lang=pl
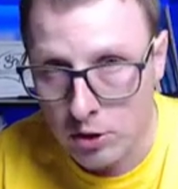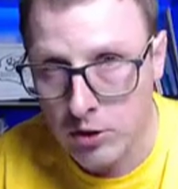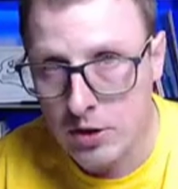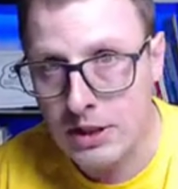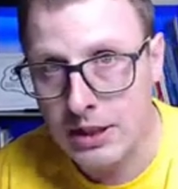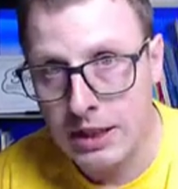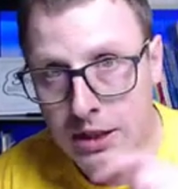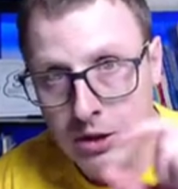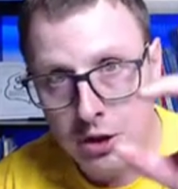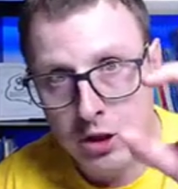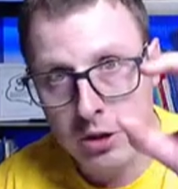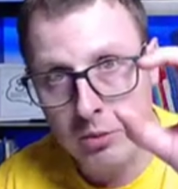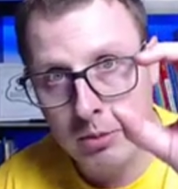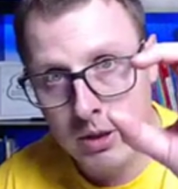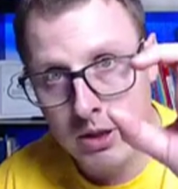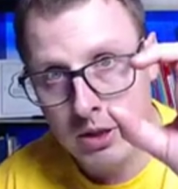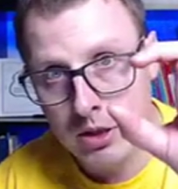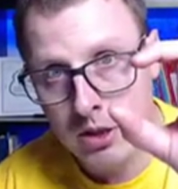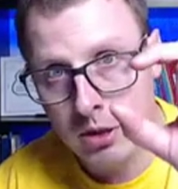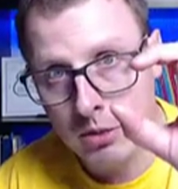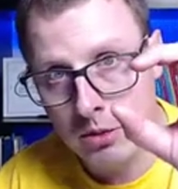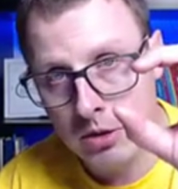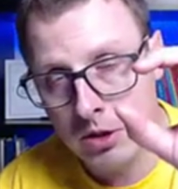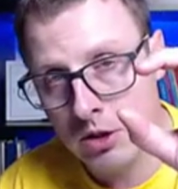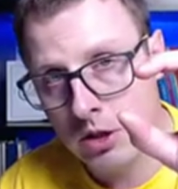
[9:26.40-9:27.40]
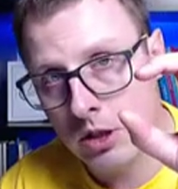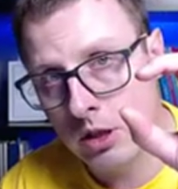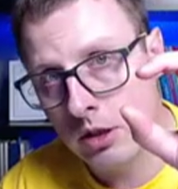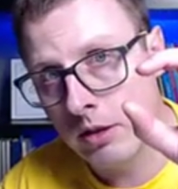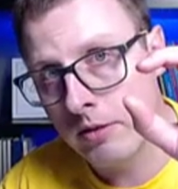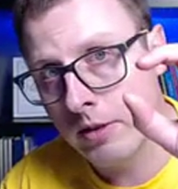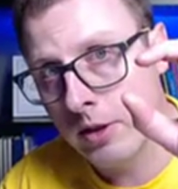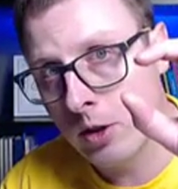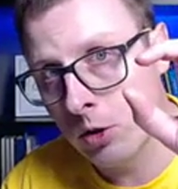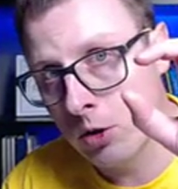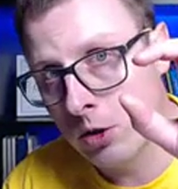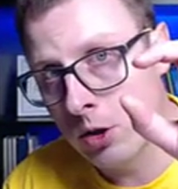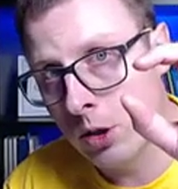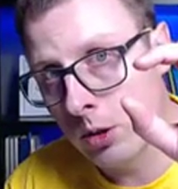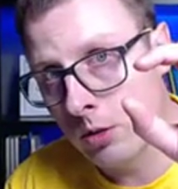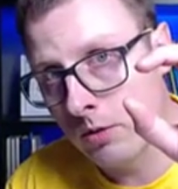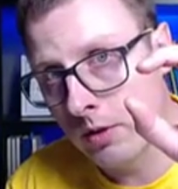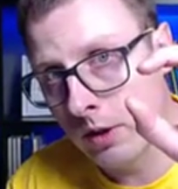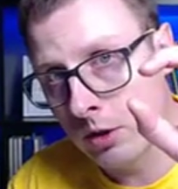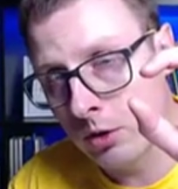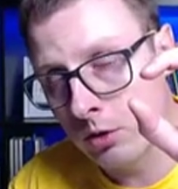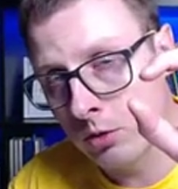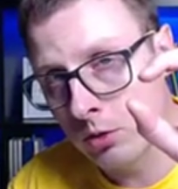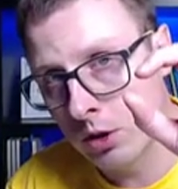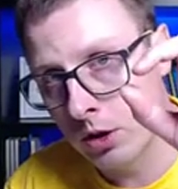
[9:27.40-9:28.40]
cząsteczki między sobą zaczynają nawet
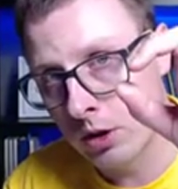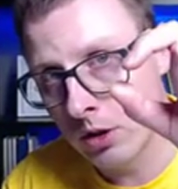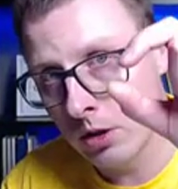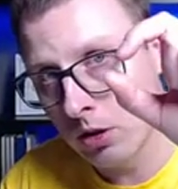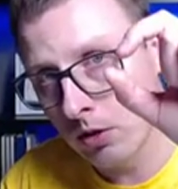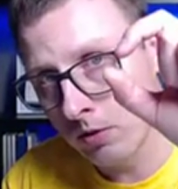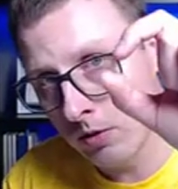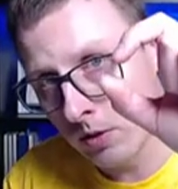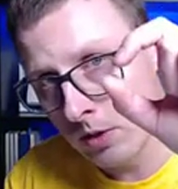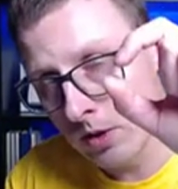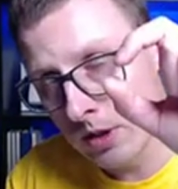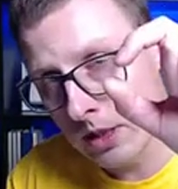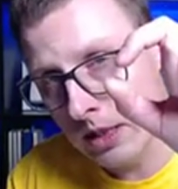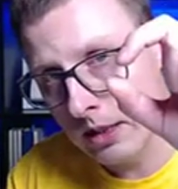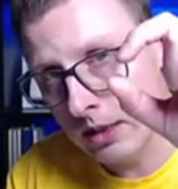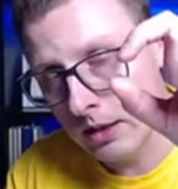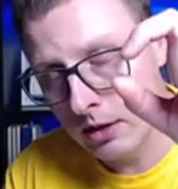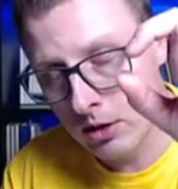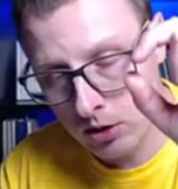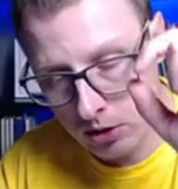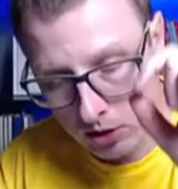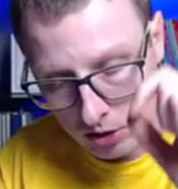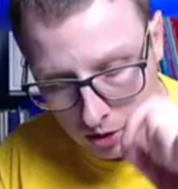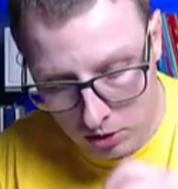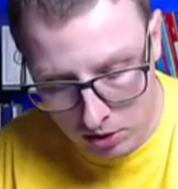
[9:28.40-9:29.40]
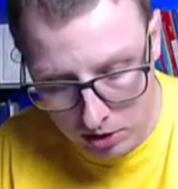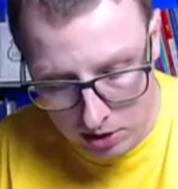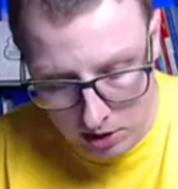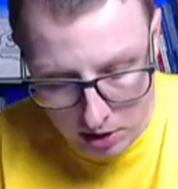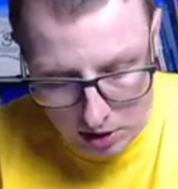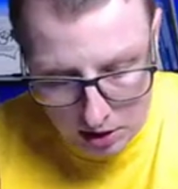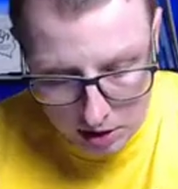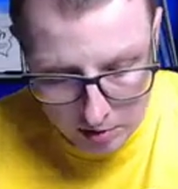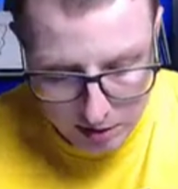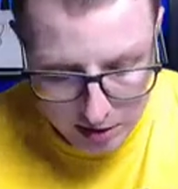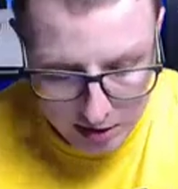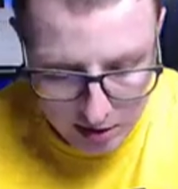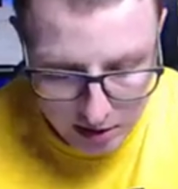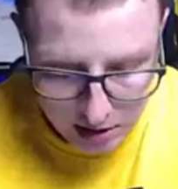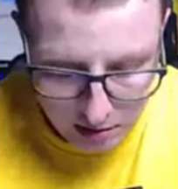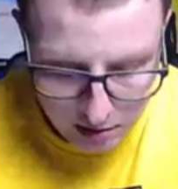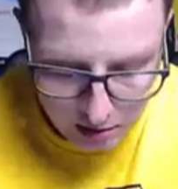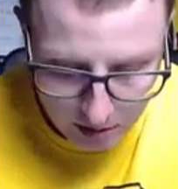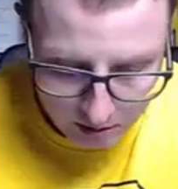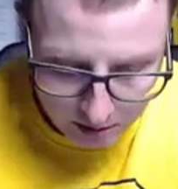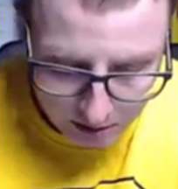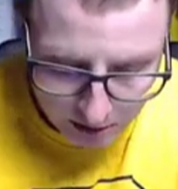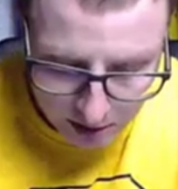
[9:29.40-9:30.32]
oddziaływać. Już nie tylko wiązanie, tylko te cząsteczki między sobą.